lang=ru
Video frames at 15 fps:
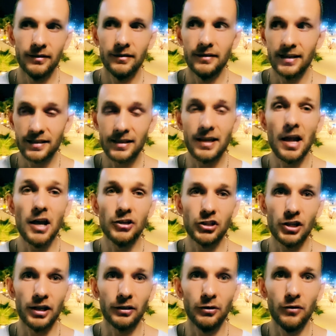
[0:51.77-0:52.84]
настоящее
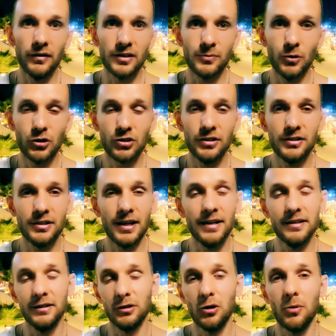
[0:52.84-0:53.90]
окно возможностей, а
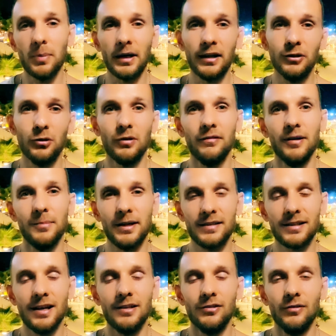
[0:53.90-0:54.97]
не то, про которое вам
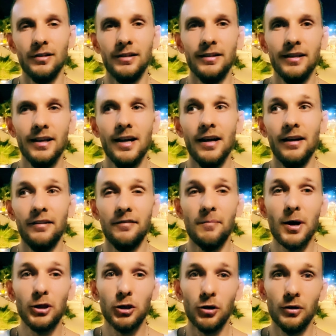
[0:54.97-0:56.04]
рассказывали
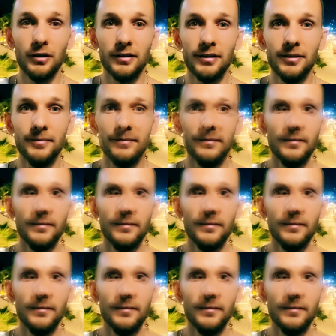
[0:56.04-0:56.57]
ревматологи.